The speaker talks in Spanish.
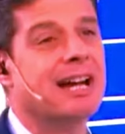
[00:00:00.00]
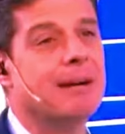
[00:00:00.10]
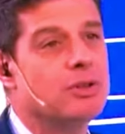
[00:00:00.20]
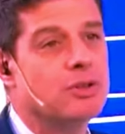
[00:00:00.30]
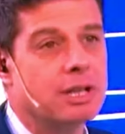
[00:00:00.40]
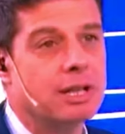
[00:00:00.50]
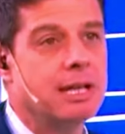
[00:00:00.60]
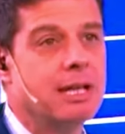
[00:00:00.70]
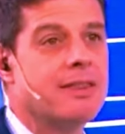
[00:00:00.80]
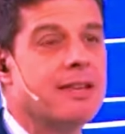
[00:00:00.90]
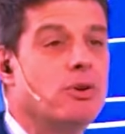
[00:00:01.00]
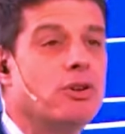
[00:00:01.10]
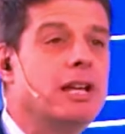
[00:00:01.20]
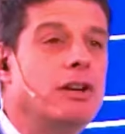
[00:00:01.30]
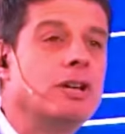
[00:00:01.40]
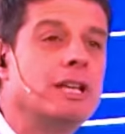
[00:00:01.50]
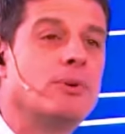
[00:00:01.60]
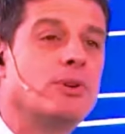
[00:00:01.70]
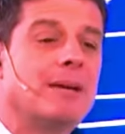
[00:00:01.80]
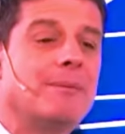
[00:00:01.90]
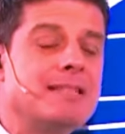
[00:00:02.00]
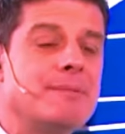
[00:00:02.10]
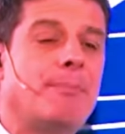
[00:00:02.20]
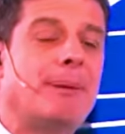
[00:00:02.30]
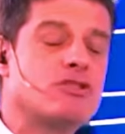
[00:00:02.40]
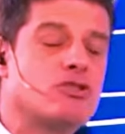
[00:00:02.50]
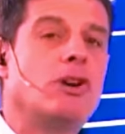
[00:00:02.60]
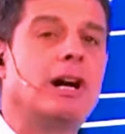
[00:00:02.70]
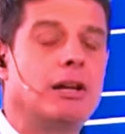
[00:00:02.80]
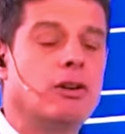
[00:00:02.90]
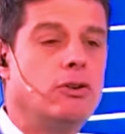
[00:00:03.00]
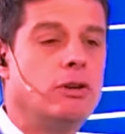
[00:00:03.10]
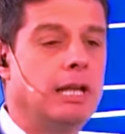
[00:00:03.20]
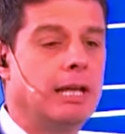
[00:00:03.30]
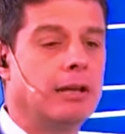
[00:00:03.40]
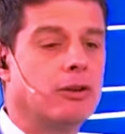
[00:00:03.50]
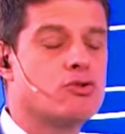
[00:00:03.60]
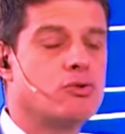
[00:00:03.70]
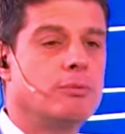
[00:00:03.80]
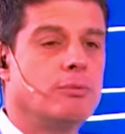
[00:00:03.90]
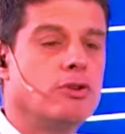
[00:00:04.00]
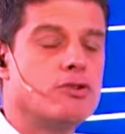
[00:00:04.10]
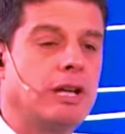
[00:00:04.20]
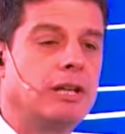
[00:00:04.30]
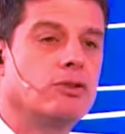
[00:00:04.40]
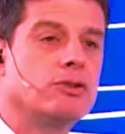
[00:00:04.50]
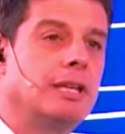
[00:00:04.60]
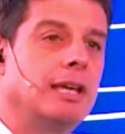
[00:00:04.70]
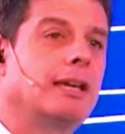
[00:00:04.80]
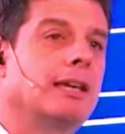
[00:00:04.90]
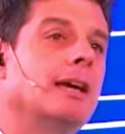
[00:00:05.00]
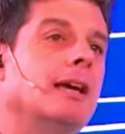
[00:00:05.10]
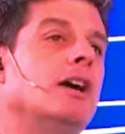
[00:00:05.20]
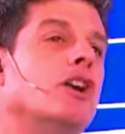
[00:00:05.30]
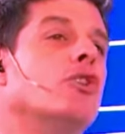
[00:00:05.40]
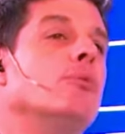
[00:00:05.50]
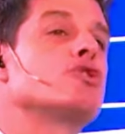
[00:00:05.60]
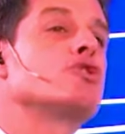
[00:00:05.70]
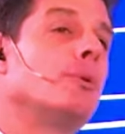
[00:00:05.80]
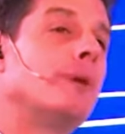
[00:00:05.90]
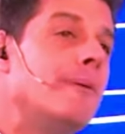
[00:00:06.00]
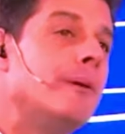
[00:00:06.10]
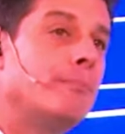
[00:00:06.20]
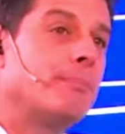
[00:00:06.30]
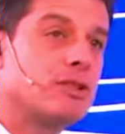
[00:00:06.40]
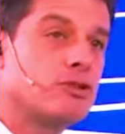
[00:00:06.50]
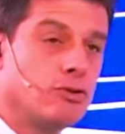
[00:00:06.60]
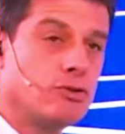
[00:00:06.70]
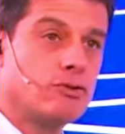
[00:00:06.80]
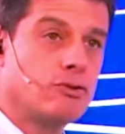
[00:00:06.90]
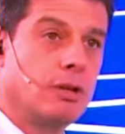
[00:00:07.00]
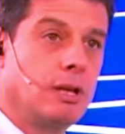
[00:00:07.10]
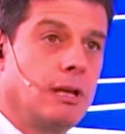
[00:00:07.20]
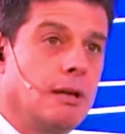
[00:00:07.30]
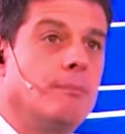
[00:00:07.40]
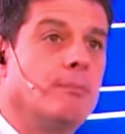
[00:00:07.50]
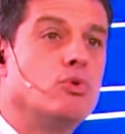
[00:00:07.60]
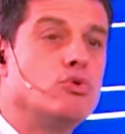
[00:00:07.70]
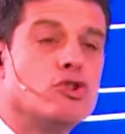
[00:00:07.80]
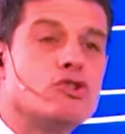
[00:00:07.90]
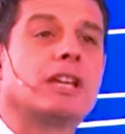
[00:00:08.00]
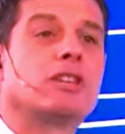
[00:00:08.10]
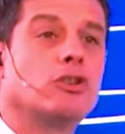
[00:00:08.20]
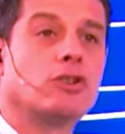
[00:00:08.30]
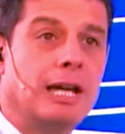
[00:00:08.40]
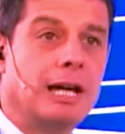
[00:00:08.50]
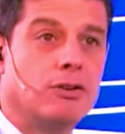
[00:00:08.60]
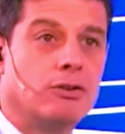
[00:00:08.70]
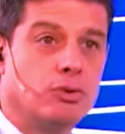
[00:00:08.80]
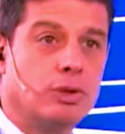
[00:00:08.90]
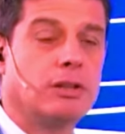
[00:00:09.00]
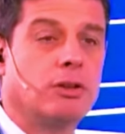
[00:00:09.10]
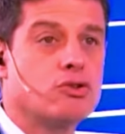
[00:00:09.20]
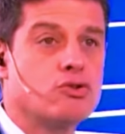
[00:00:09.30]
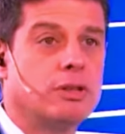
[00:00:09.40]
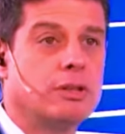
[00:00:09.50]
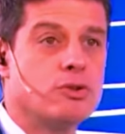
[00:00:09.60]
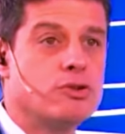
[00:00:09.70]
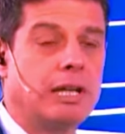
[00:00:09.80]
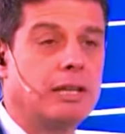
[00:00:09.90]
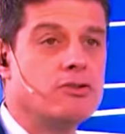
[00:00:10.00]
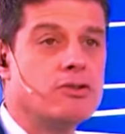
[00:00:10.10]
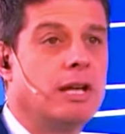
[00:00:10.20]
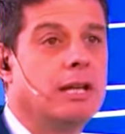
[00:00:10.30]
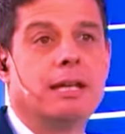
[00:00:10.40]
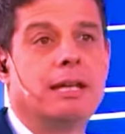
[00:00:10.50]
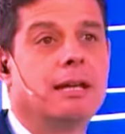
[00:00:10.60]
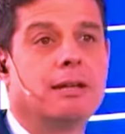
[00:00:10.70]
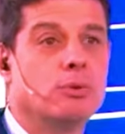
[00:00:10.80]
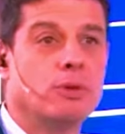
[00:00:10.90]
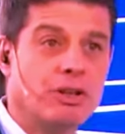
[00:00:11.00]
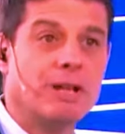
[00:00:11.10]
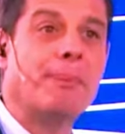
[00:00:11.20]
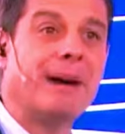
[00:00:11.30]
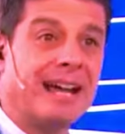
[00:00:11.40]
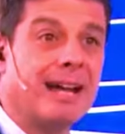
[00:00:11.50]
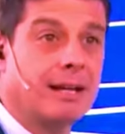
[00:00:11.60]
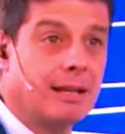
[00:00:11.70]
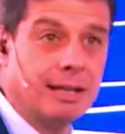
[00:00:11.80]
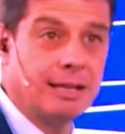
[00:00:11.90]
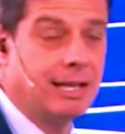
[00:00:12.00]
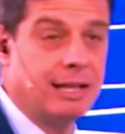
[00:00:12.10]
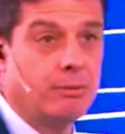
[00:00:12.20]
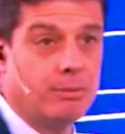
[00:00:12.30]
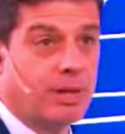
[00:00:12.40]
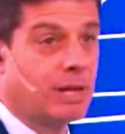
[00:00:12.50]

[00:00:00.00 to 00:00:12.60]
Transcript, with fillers: cambio de, modelo y porque además pasó algo en los últimos dos años y es que como sobraban pesos muchos se estoquearon durante los dos últimos años y tuvieron que parar este año, por